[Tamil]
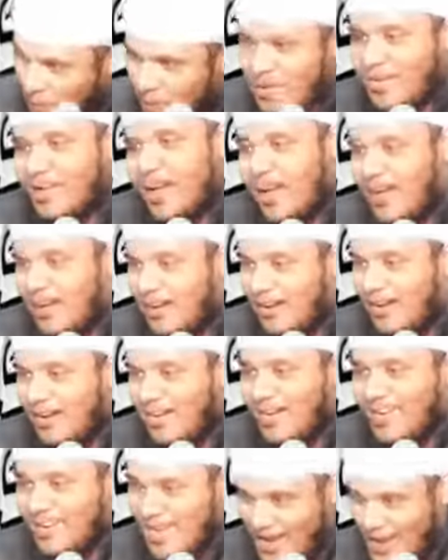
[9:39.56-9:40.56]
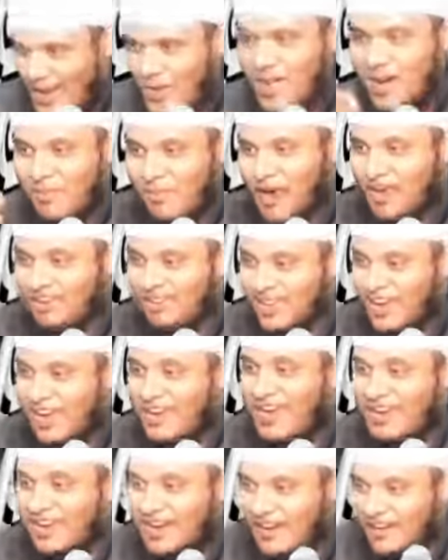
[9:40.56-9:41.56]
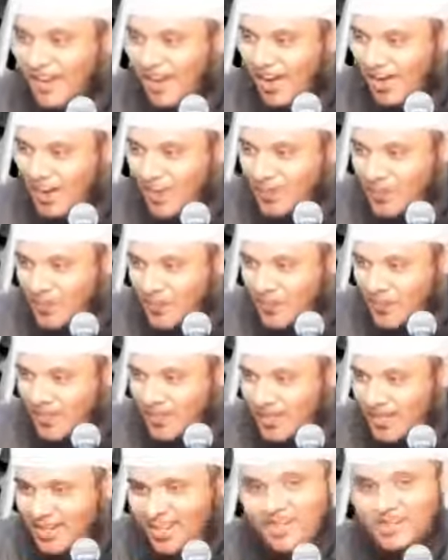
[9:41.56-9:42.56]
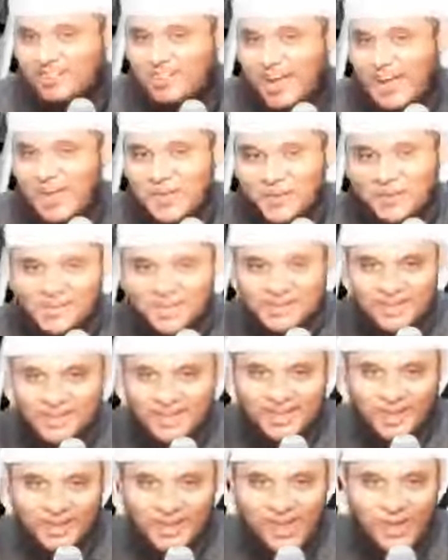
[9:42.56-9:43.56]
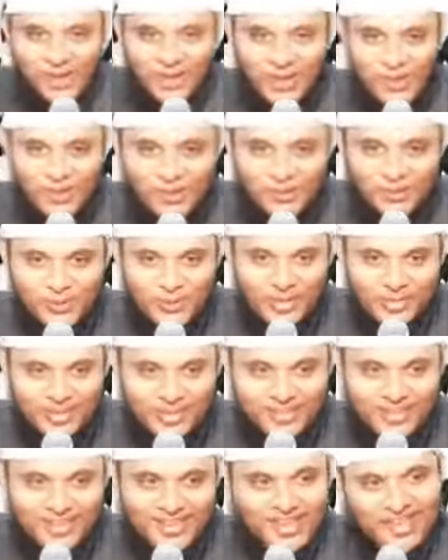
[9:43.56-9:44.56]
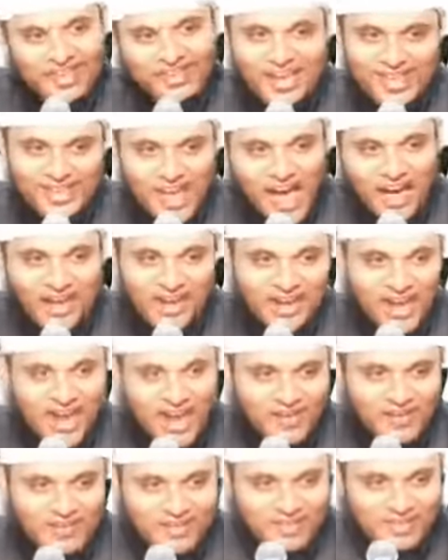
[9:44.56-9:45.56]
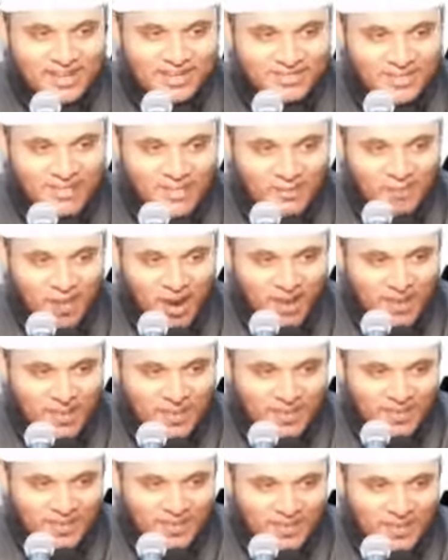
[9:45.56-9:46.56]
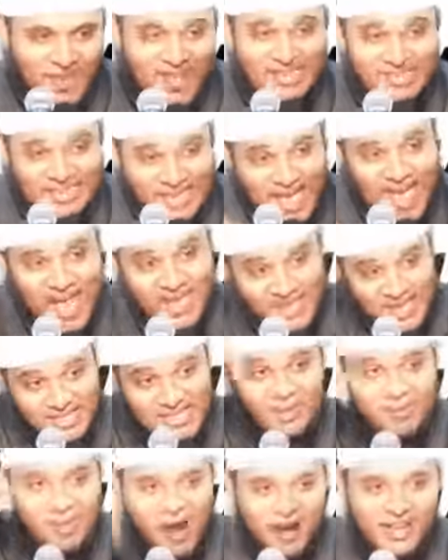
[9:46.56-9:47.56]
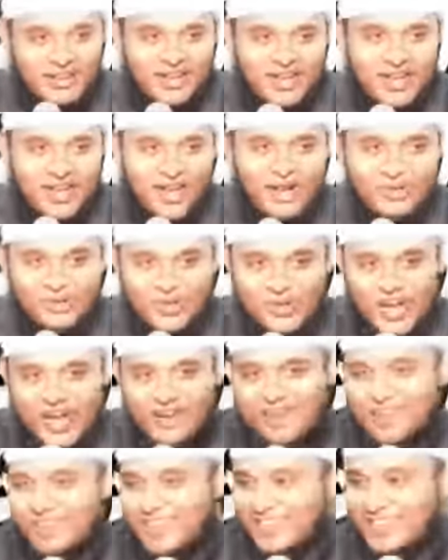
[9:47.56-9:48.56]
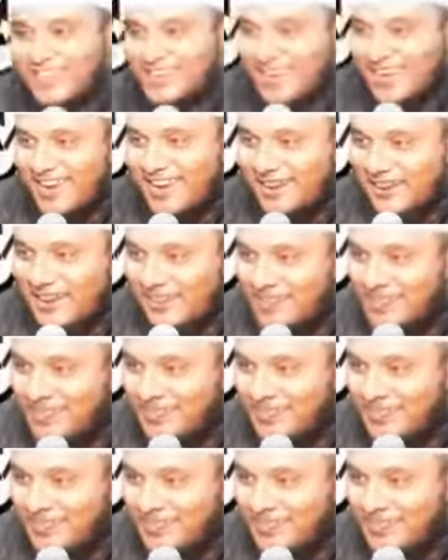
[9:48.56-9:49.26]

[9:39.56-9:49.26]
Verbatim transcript: அப்படியா என்னுடைய முகத்தில் என்ன இருக்குன்னா நீங்கள் தாடி வச்சிருக்கீங்க அல்லாவுடைய தூதரு நான் யாருக்காக வச்சிருக்கேன் தெரியுமா ஏன் எஜமானன் எனக்கு சொன்னான் வைத்திருக்கிறேன்